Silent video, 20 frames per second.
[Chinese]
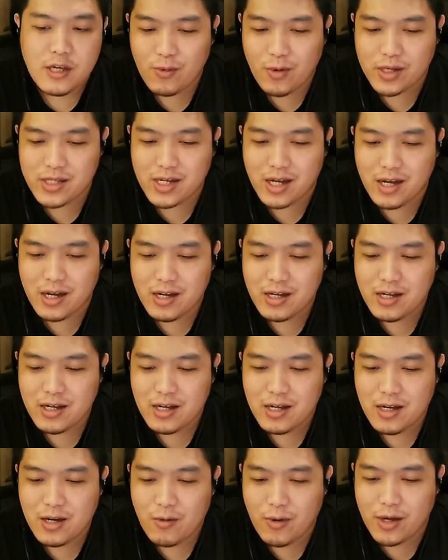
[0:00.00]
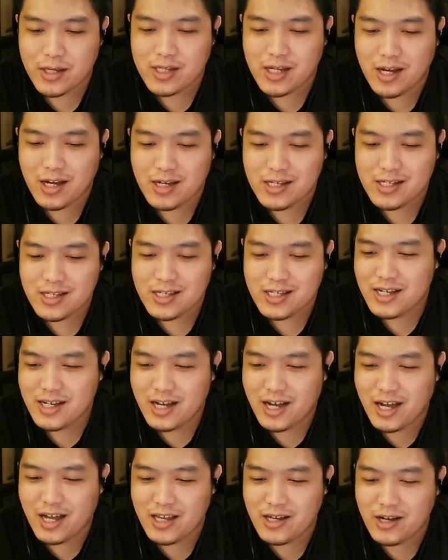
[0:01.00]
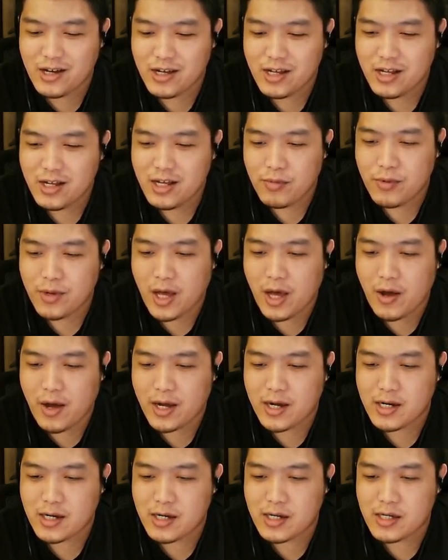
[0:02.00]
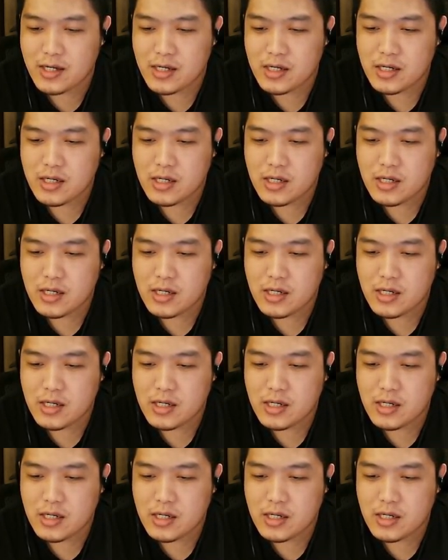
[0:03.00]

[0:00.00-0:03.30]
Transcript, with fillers: 我操，我操，哎呀，不要啊哥，